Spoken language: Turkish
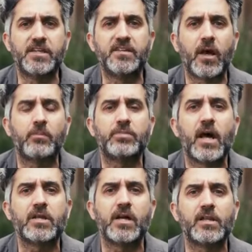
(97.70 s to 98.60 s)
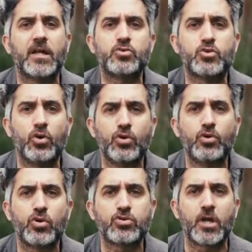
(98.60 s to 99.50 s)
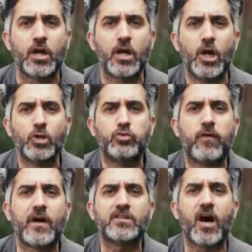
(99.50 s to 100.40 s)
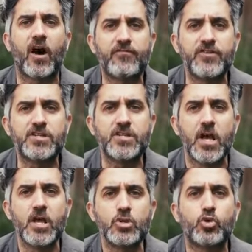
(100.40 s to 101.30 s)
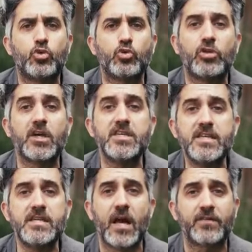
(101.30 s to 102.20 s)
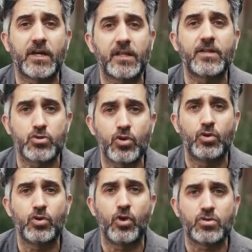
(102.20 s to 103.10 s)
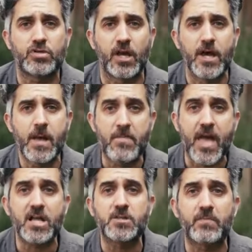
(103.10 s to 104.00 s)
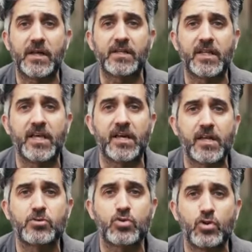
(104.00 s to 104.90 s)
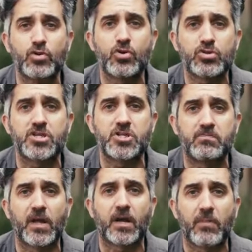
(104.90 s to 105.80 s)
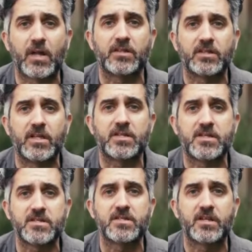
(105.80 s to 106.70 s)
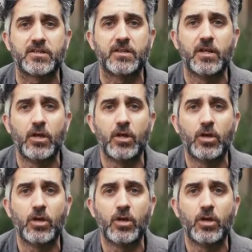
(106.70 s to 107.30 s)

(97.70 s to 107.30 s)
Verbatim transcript: kitaplar yalan söylüyorsa, duvarda afiş, sütunda ilan yalan söylüyorsa, beyaz perdede yalan söylüyorsa, çıplak baldırları kızların